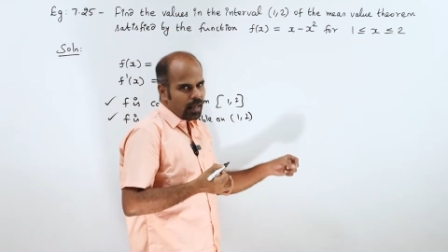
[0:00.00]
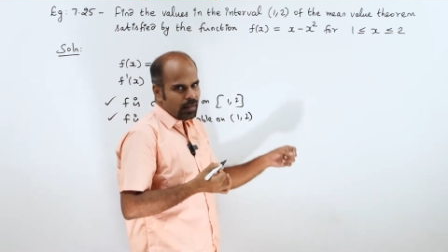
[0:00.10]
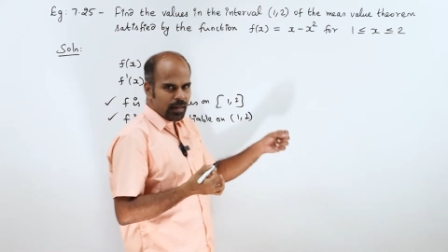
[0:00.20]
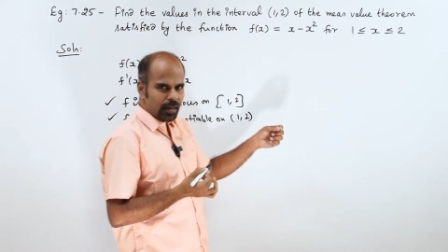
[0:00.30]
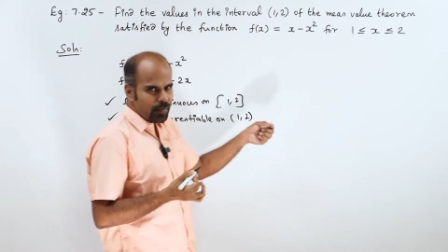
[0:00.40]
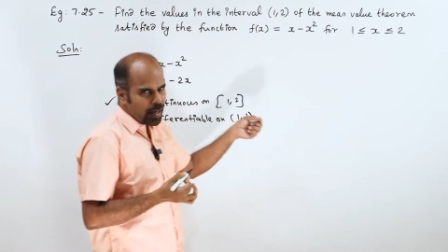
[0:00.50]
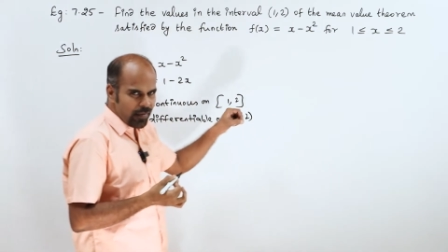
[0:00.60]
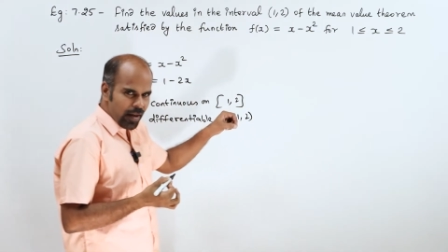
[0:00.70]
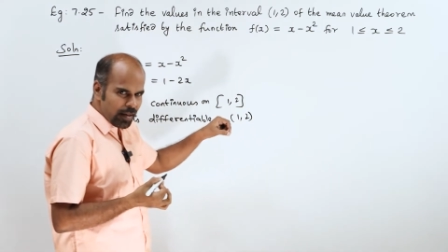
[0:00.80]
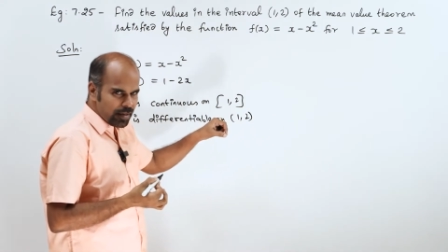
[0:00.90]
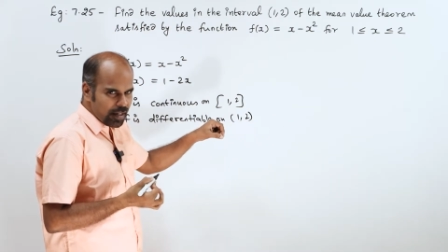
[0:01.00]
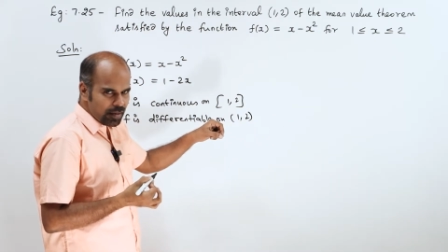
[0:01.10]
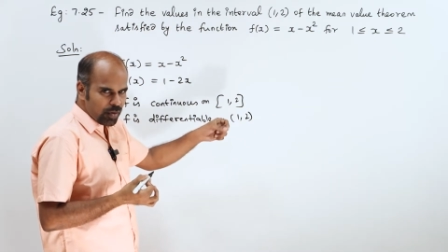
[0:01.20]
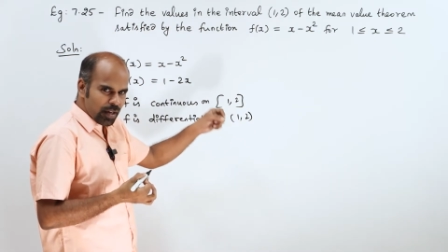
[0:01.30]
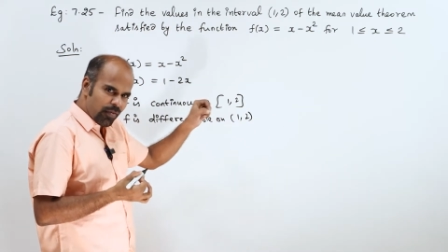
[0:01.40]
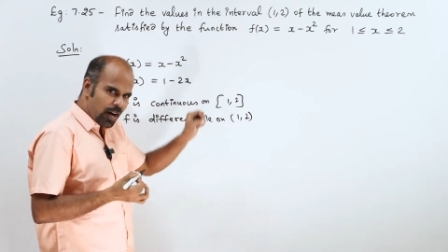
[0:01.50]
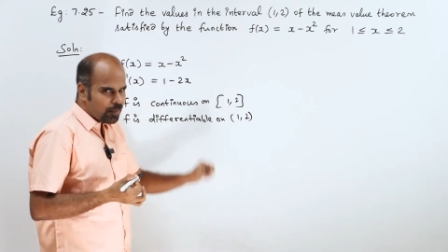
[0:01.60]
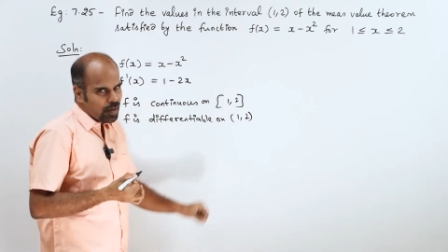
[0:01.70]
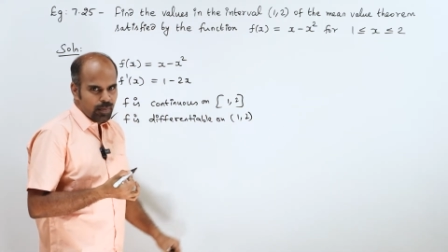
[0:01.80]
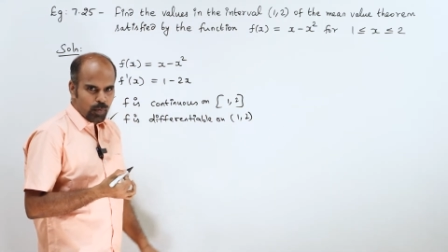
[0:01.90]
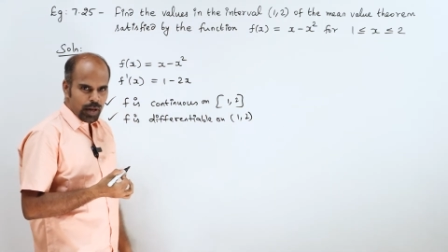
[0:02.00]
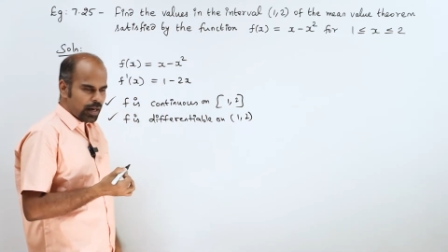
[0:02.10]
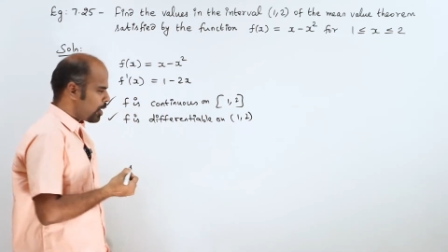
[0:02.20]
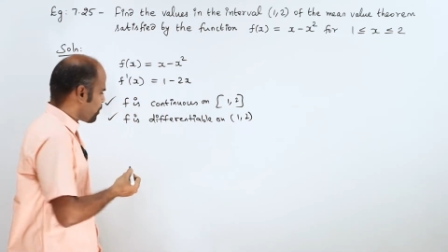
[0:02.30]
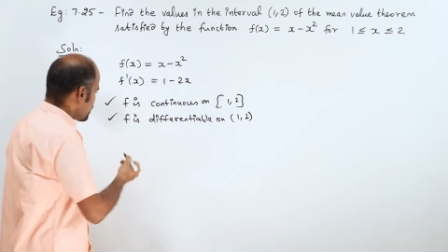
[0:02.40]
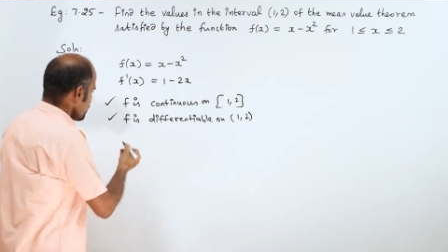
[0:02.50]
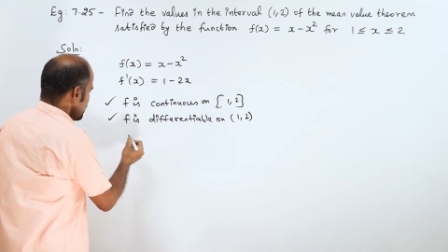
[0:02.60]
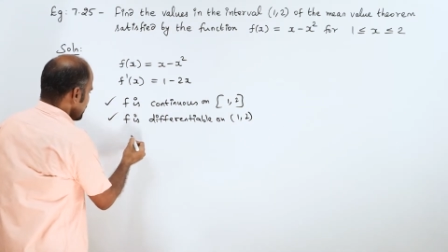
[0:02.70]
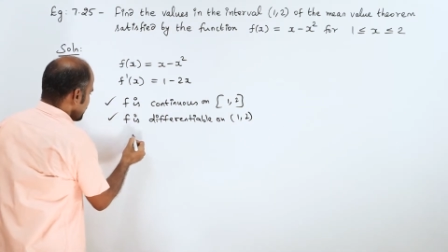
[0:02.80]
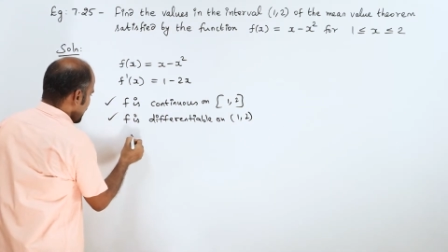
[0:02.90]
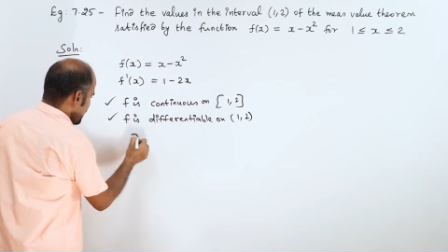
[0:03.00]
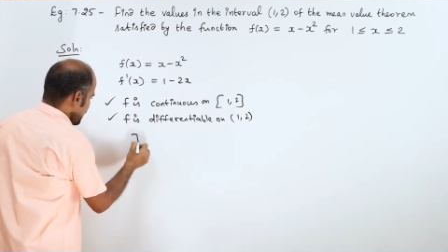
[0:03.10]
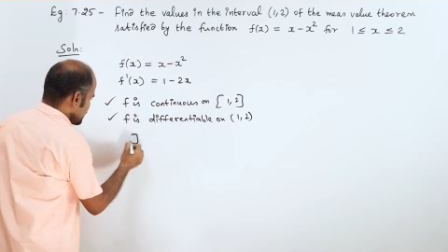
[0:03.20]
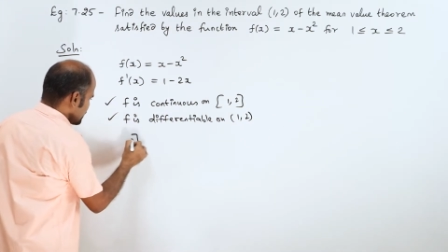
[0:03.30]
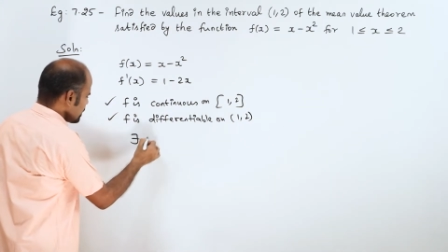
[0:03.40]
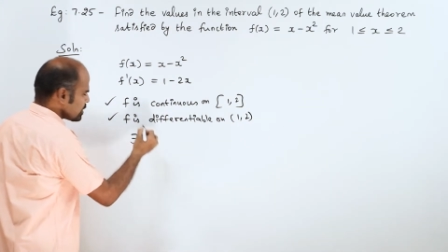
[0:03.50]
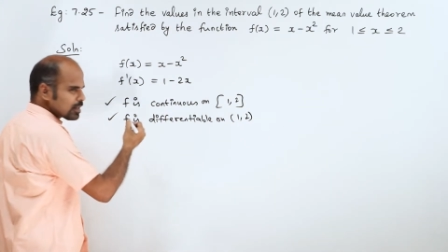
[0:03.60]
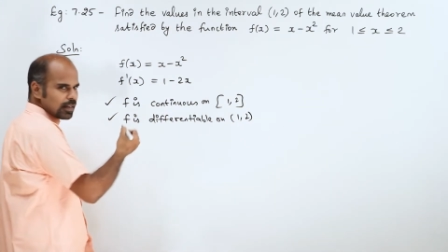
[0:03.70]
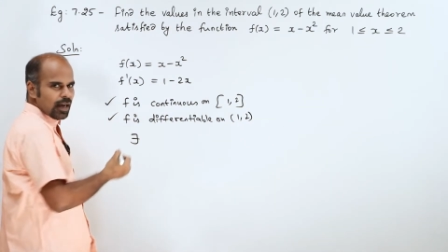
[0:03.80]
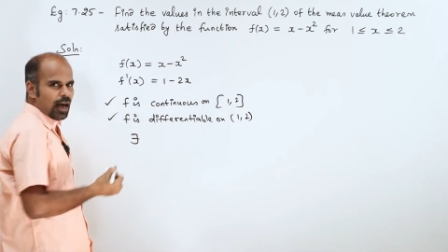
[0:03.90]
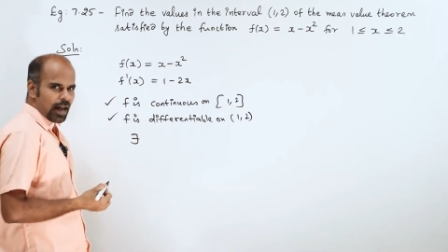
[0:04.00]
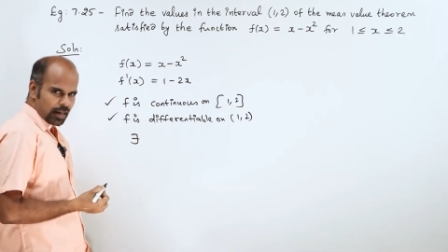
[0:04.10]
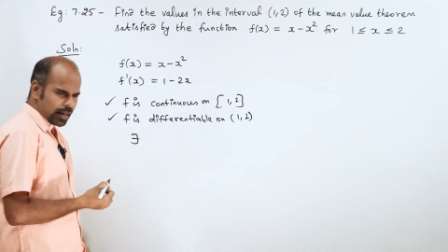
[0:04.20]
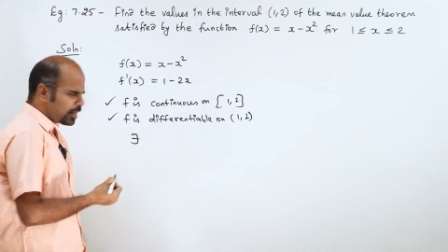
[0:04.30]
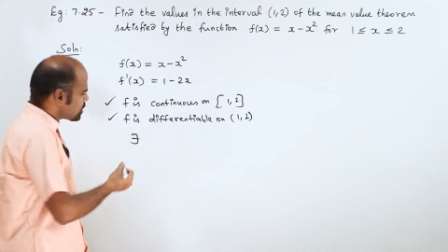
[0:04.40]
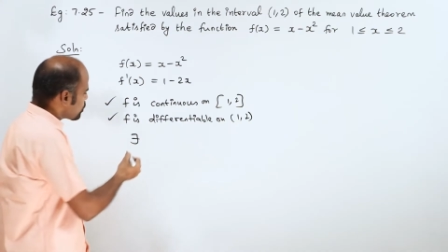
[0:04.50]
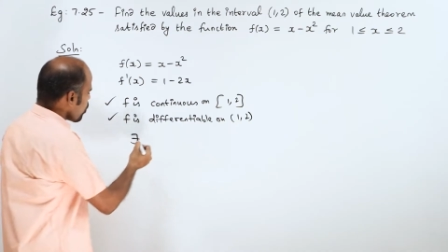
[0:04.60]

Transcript: அந்த மீன் வேல்யூ தீரத்துடைய ஃபார்முலாக்கு போயிடலாம் தேர் எக்ஸிஸ்ட் அட்லீஸ்ட்